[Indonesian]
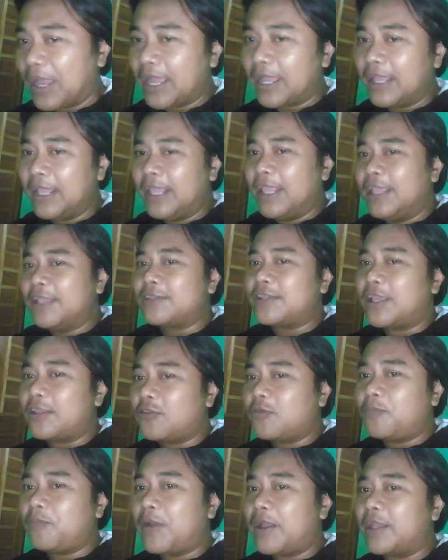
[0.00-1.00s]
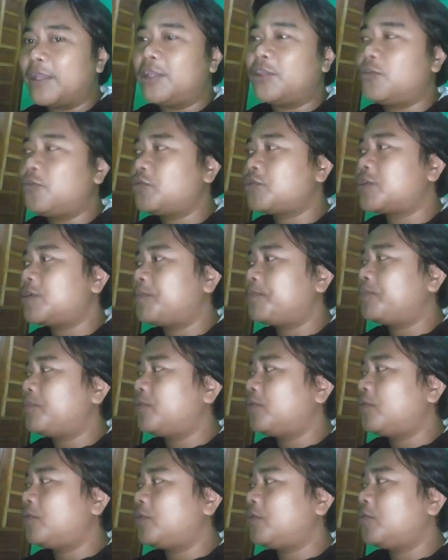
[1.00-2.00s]
pak satu pak itu 10
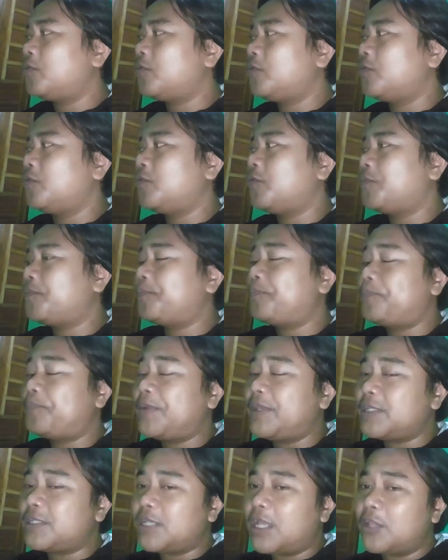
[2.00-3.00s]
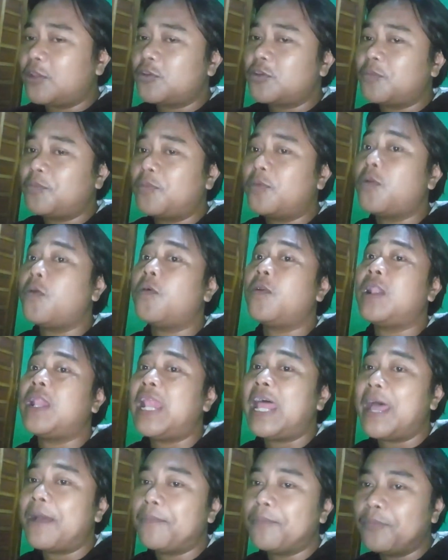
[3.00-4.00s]
piece atau 10
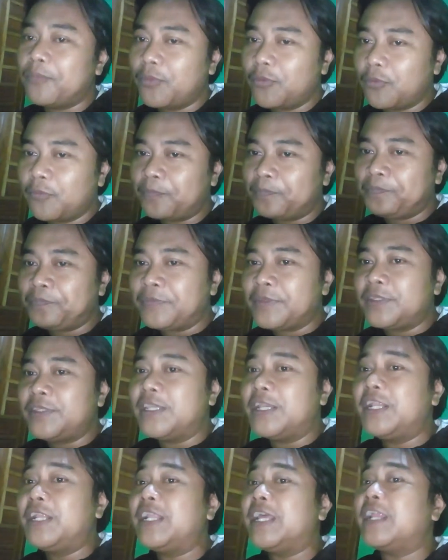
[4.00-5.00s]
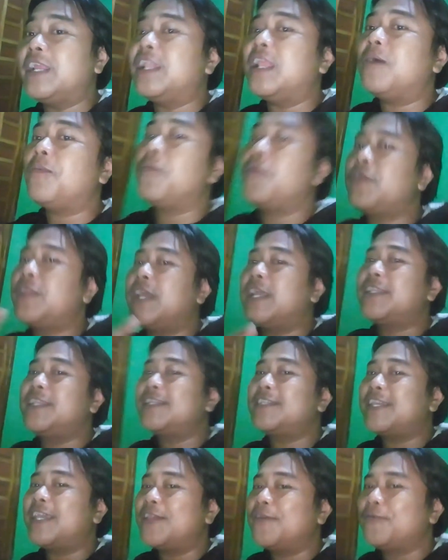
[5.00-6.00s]
lampu jadi dari lampunya
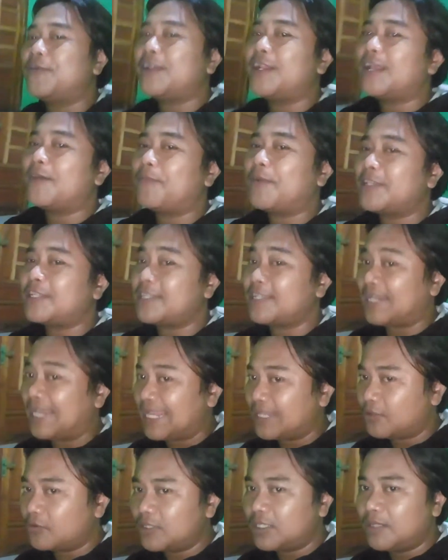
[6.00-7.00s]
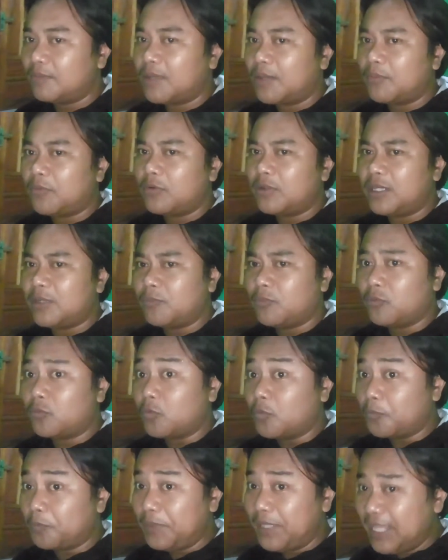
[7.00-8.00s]
aja saya udah dapat ribu
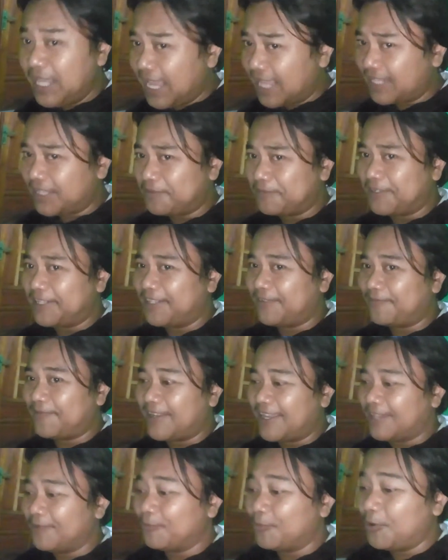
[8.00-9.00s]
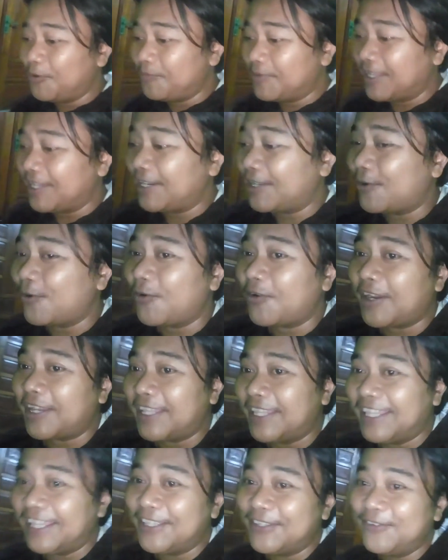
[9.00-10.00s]
rupiah teman-teman belum dari
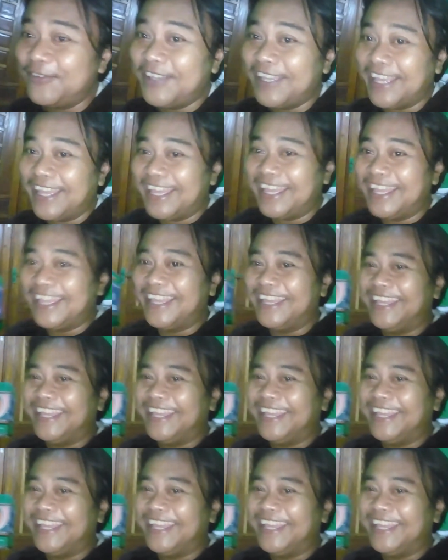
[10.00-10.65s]
koreknya juga